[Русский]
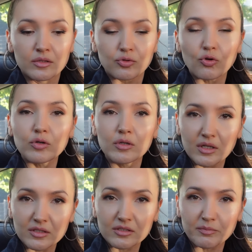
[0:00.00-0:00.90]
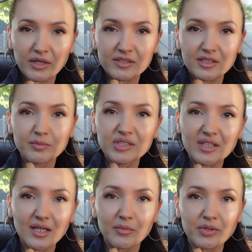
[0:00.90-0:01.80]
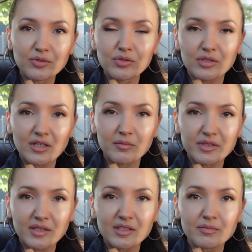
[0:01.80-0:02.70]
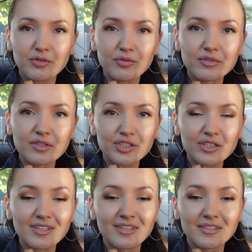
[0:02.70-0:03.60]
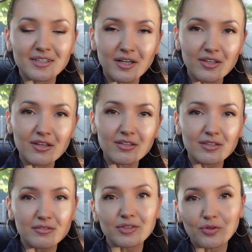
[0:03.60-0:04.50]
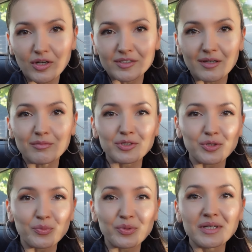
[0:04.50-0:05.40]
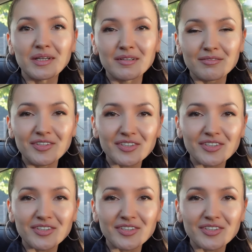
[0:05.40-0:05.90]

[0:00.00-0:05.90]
то этот процесс быстрее пойдет, и я быстрее смогу выложить на канал это видео, хотя бы, чтобы вы